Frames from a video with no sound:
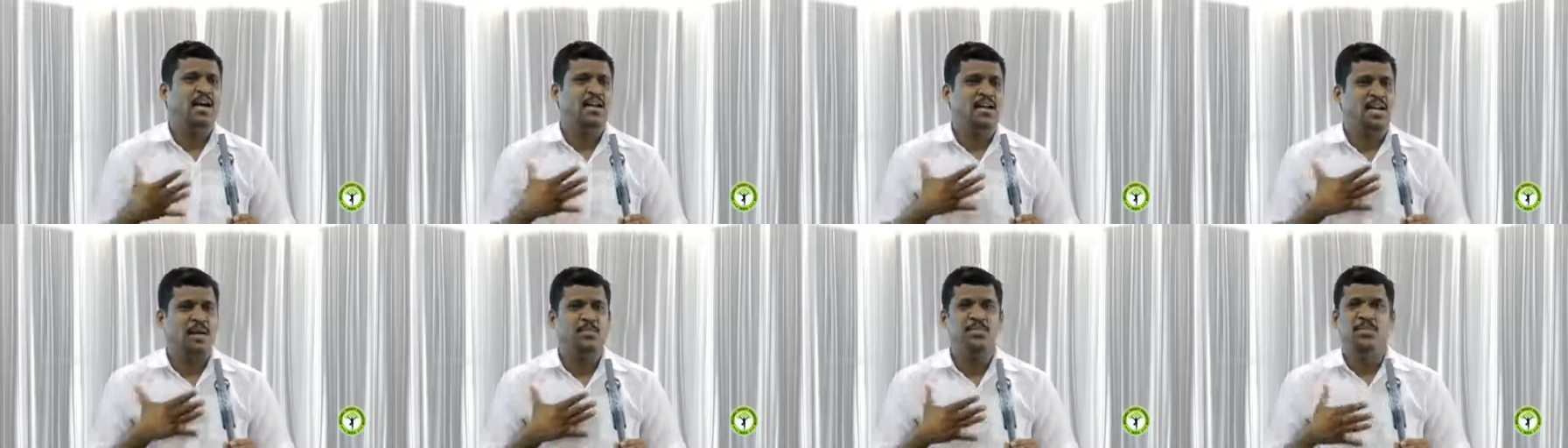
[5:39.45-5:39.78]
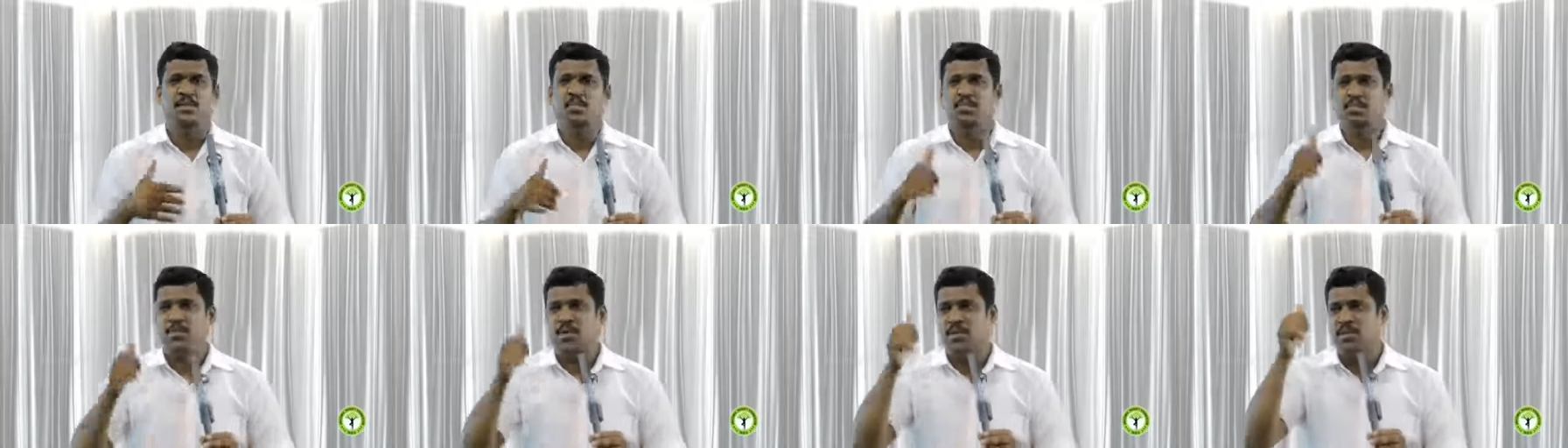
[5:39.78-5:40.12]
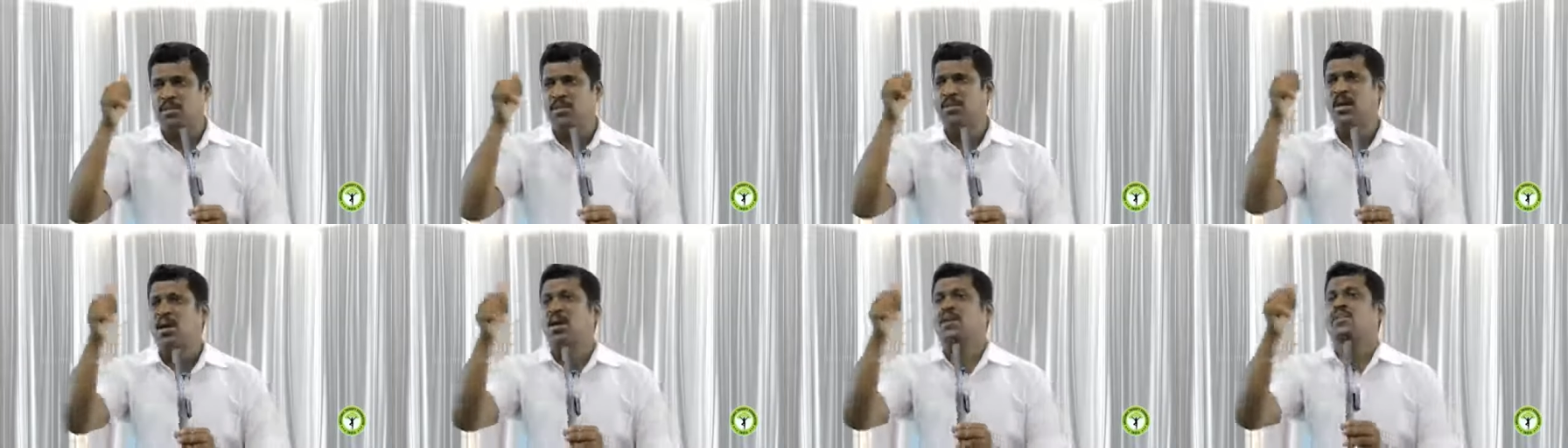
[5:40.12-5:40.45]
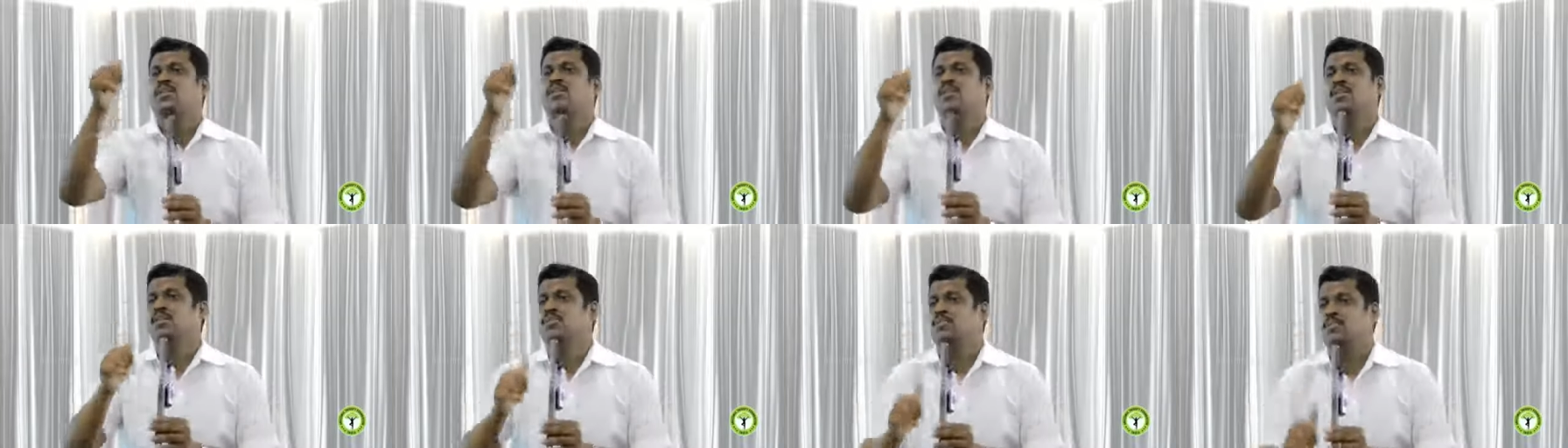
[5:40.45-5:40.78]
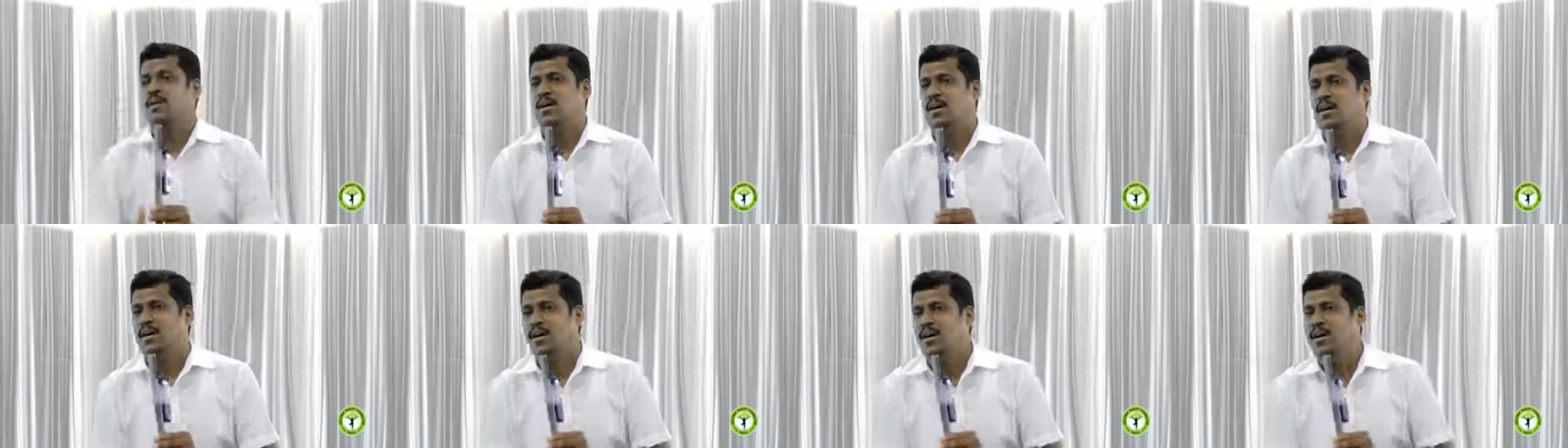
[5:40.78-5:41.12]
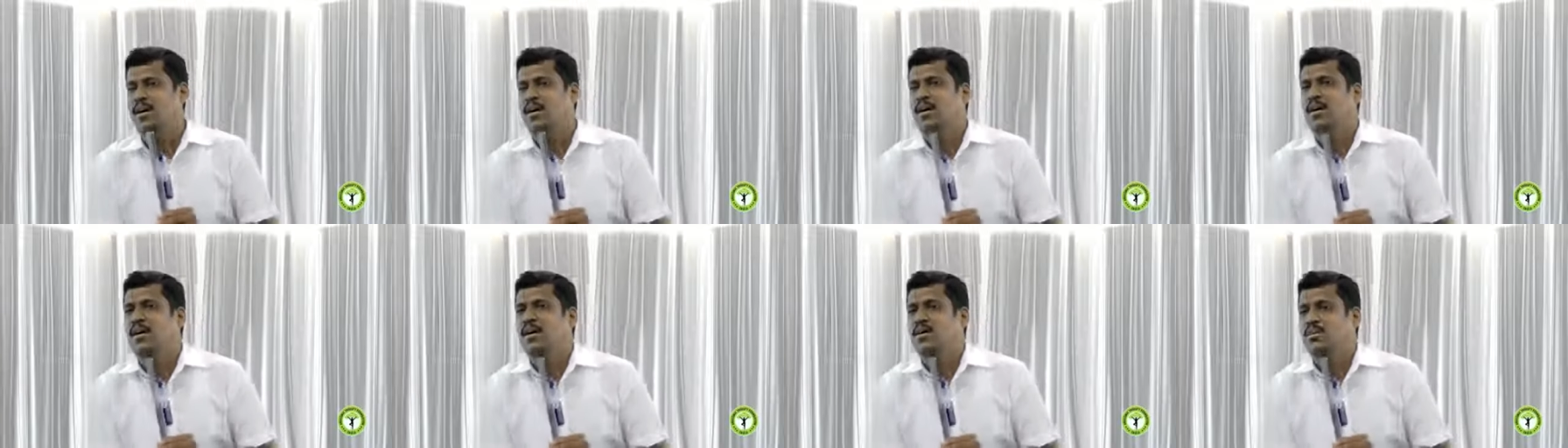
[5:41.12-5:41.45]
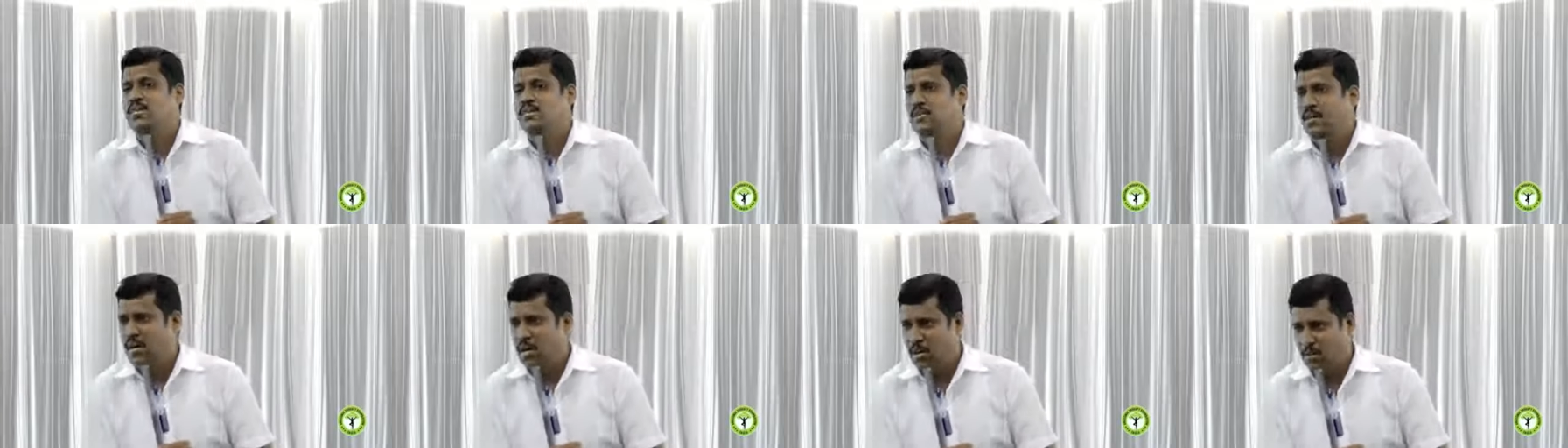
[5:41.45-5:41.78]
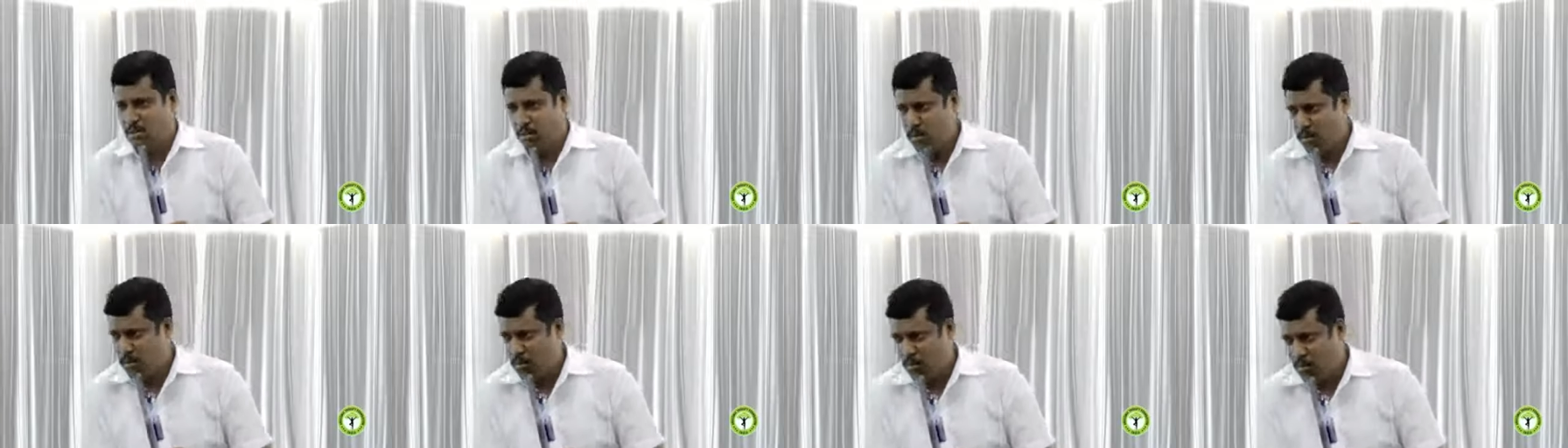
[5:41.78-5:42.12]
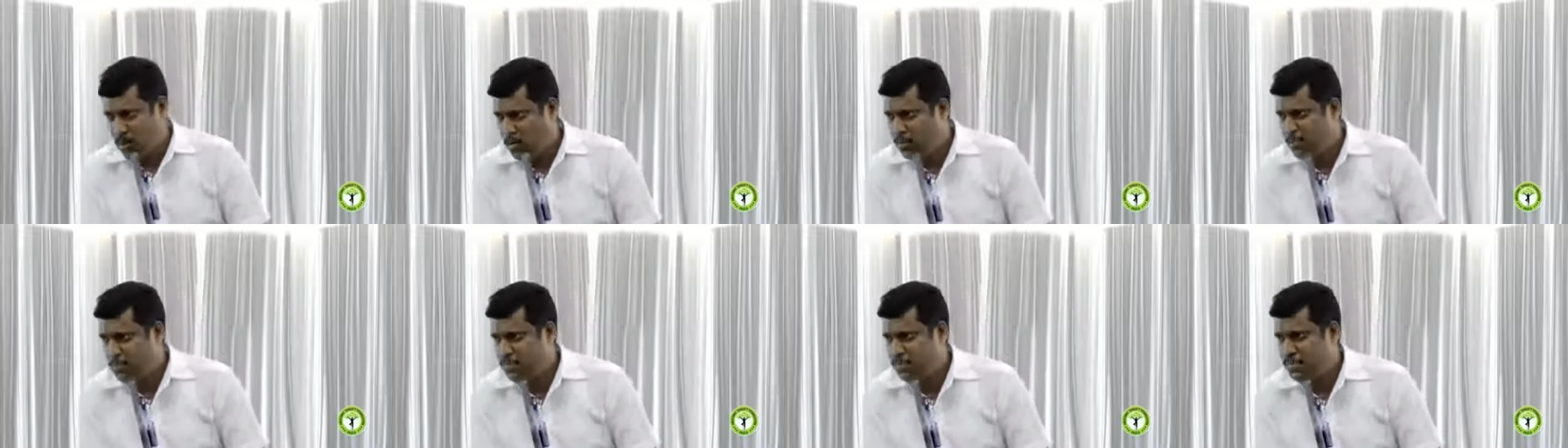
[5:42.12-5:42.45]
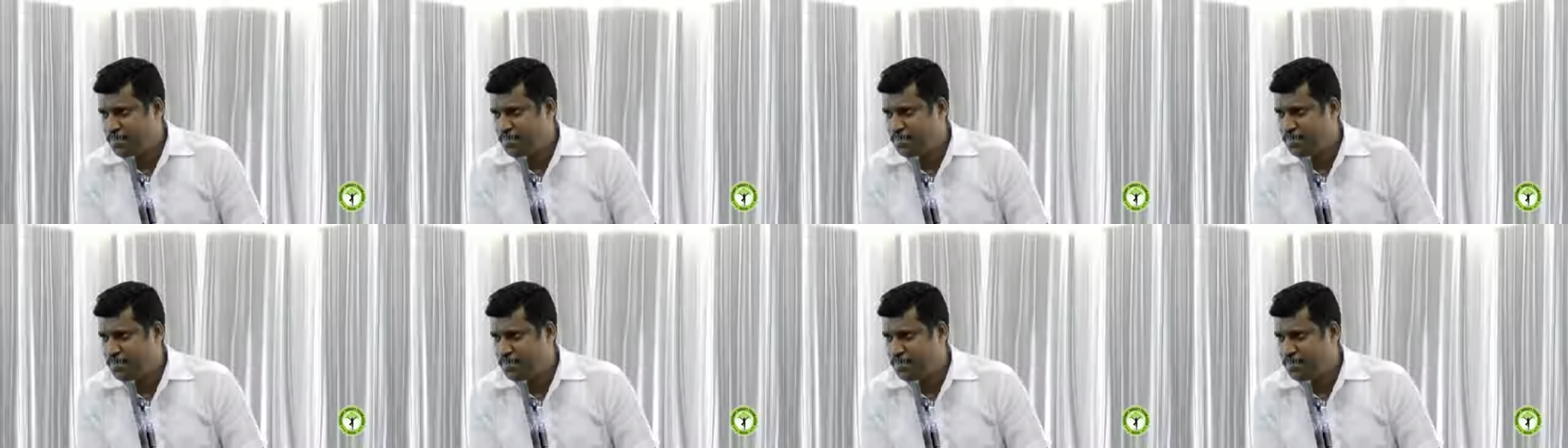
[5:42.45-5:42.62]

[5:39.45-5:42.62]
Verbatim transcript: நாம் இப்பொழுது ஆரோக்கியமாக வாழ போகிறோம்